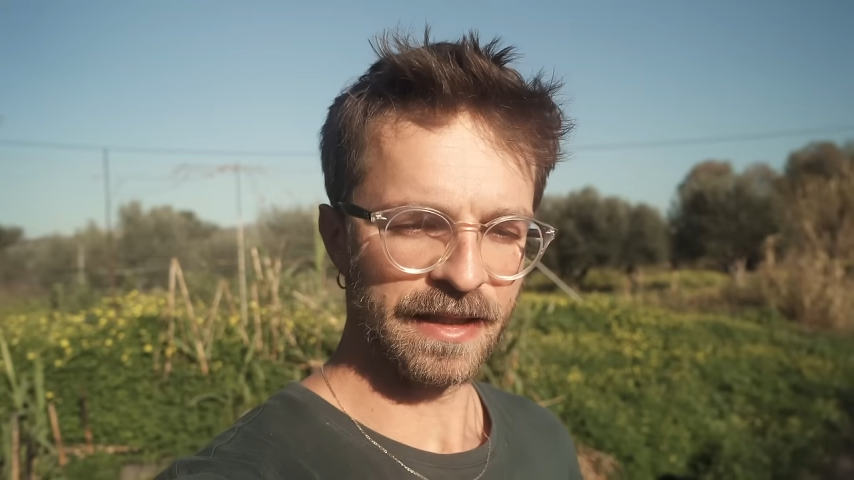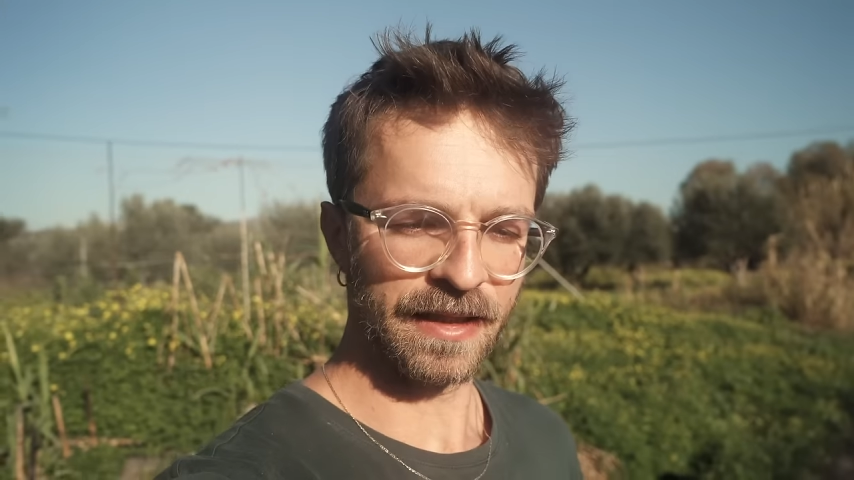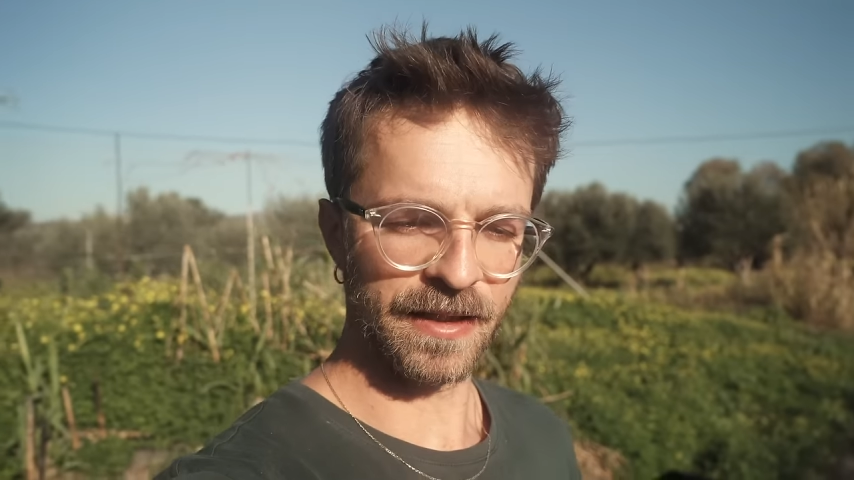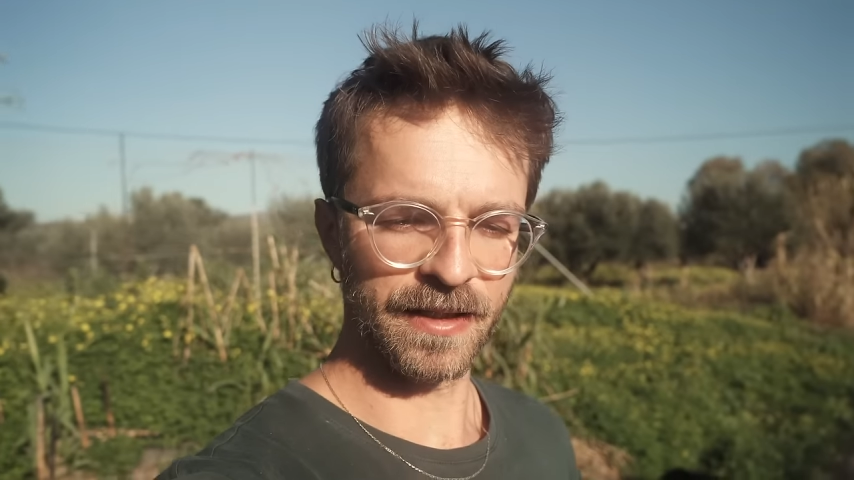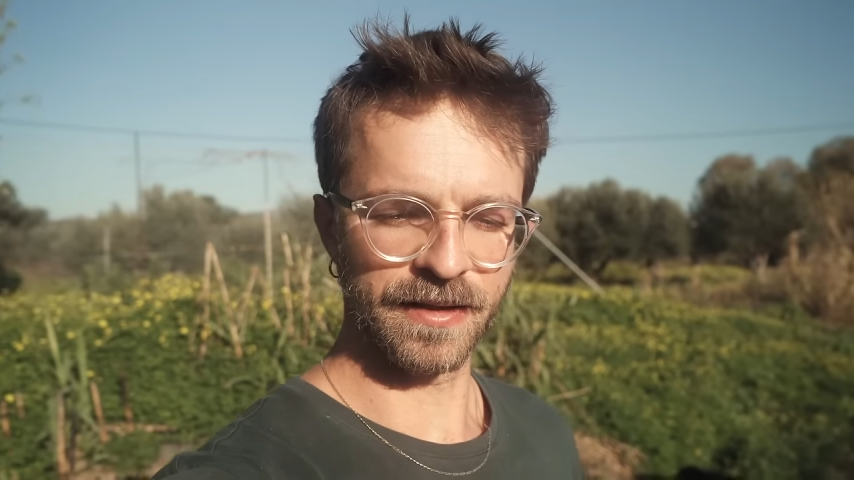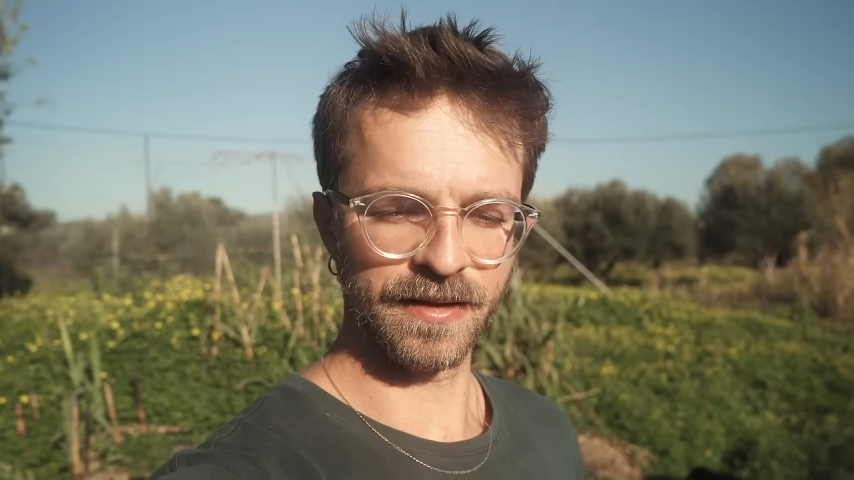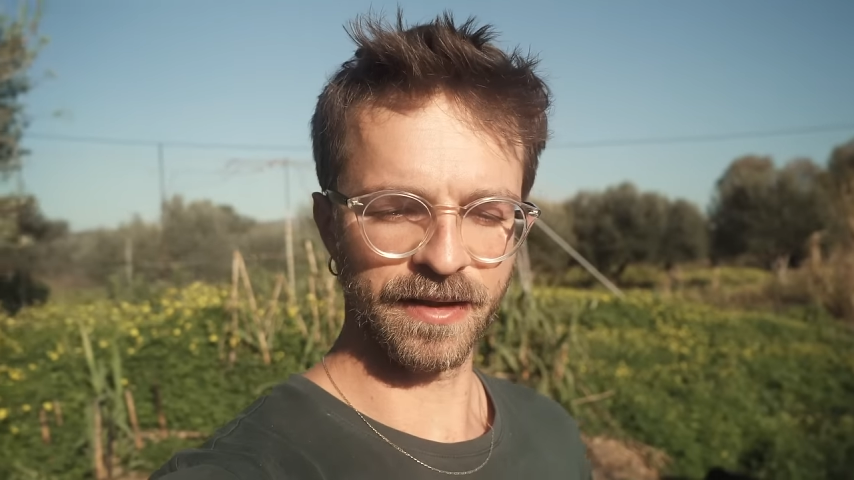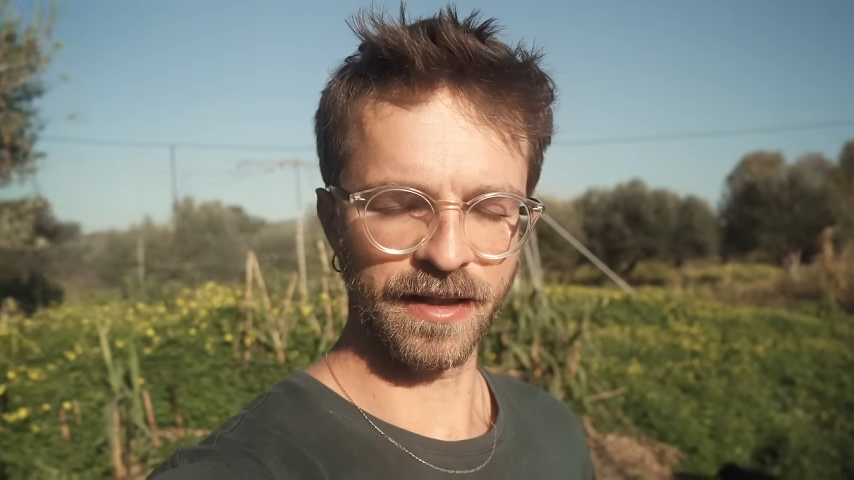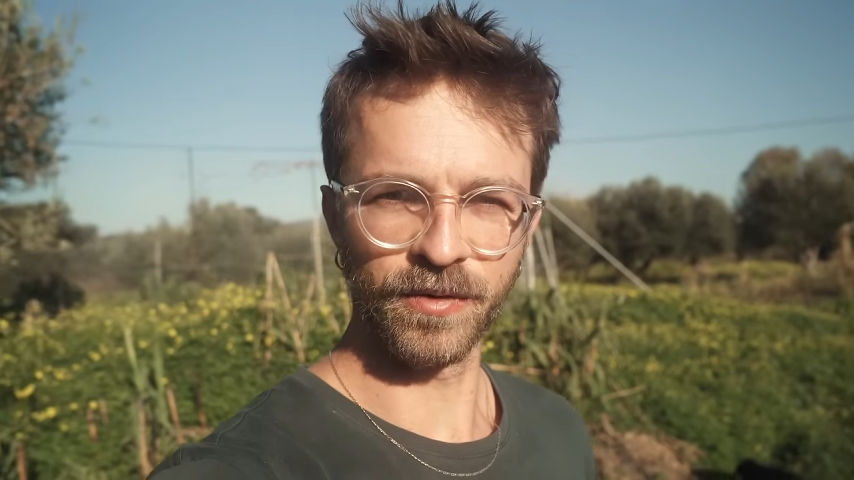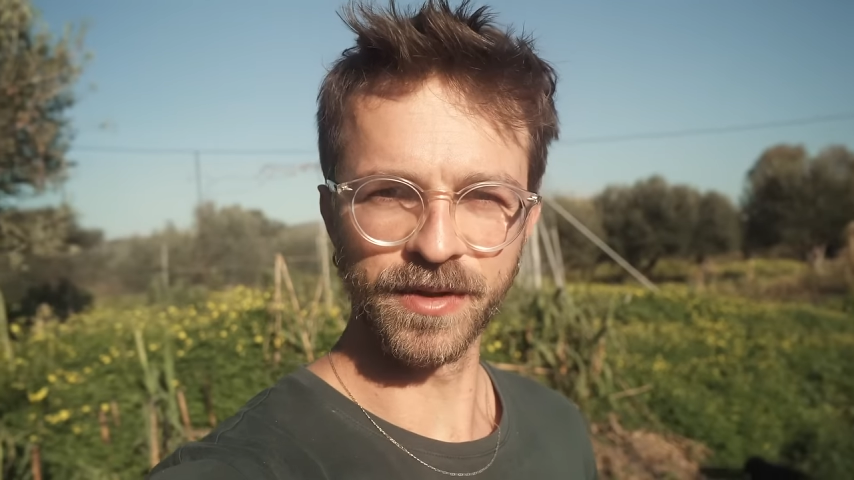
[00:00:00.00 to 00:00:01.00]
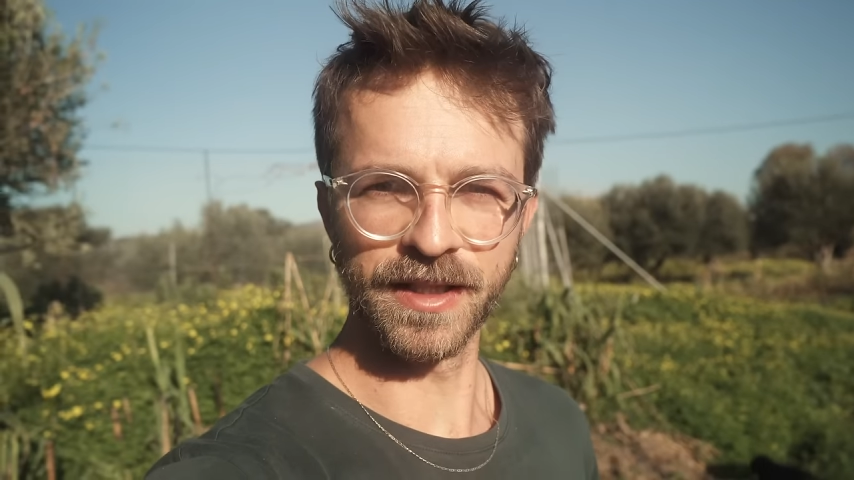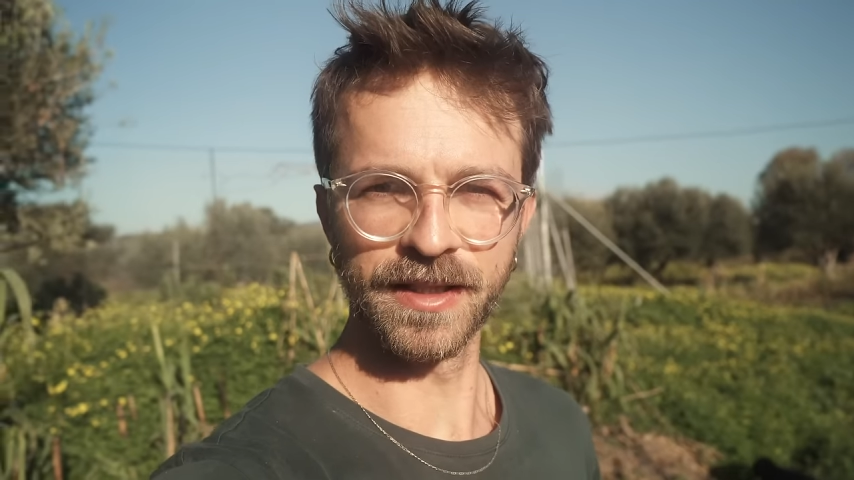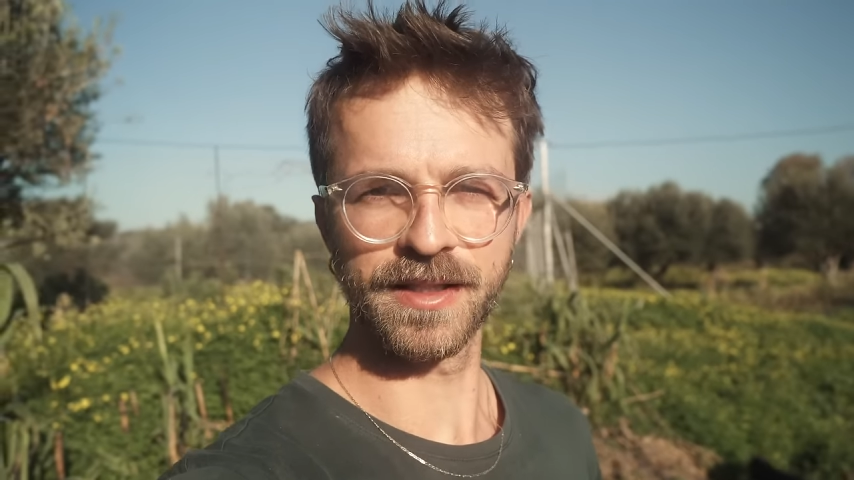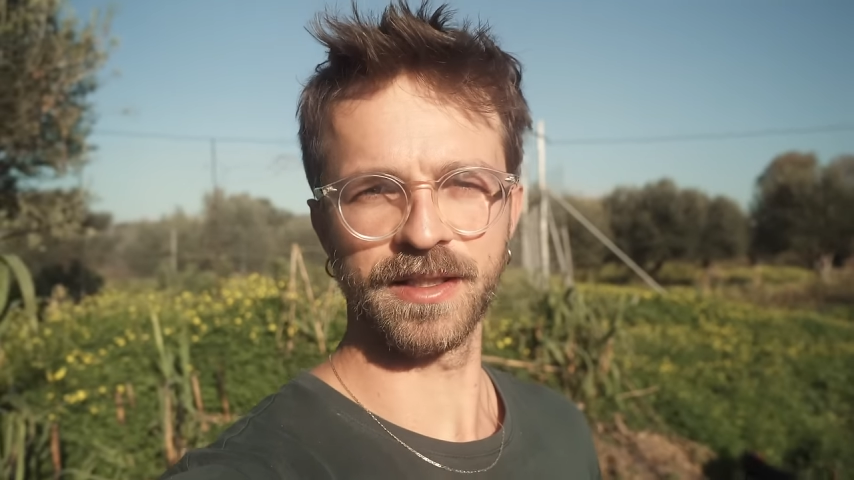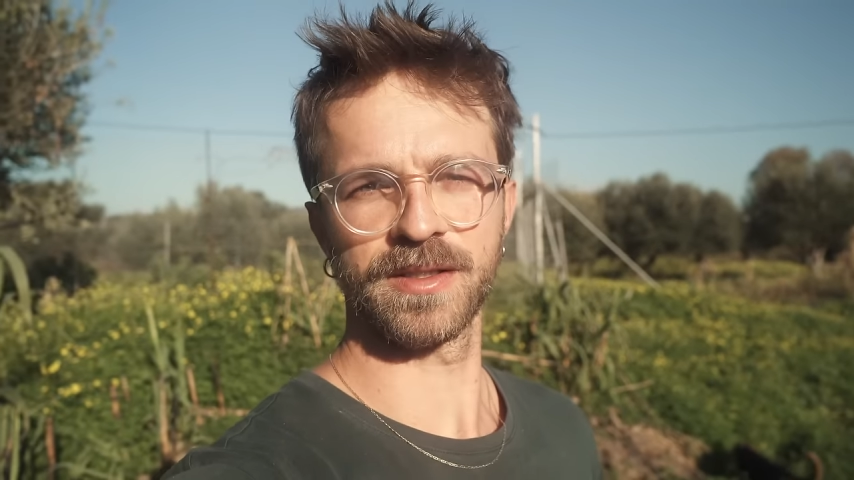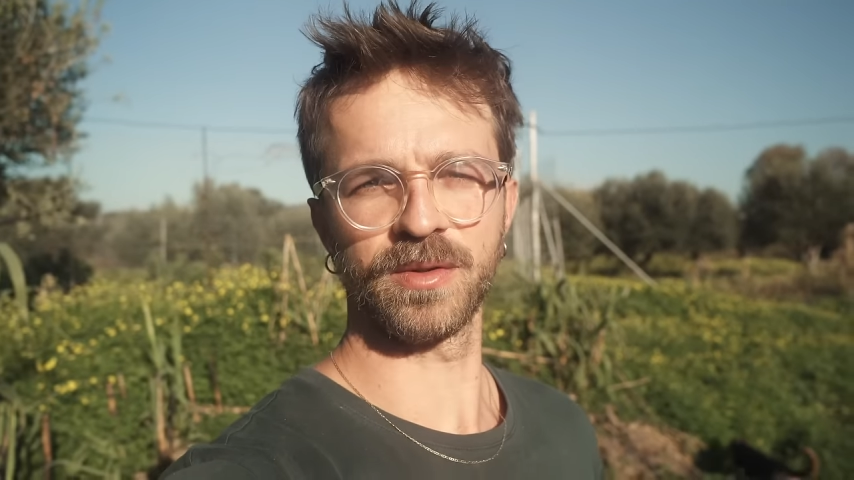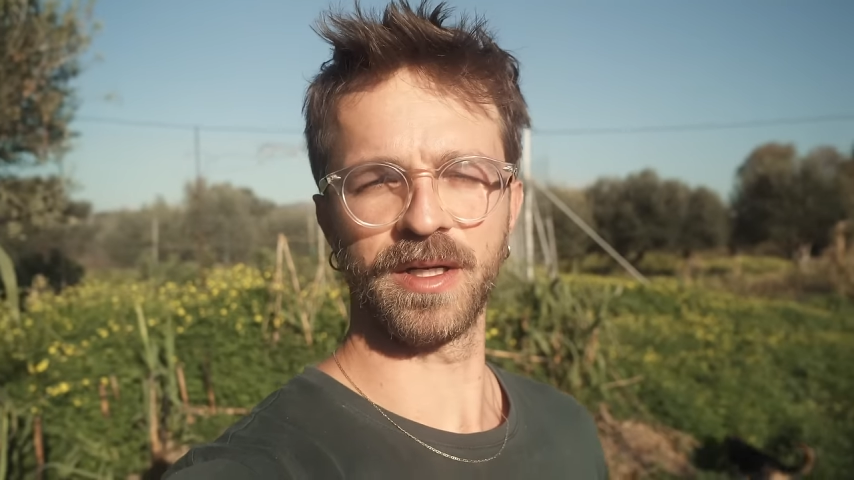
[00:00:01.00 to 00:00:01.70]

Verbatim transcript: Äh, dann haben wir uns hingesetzt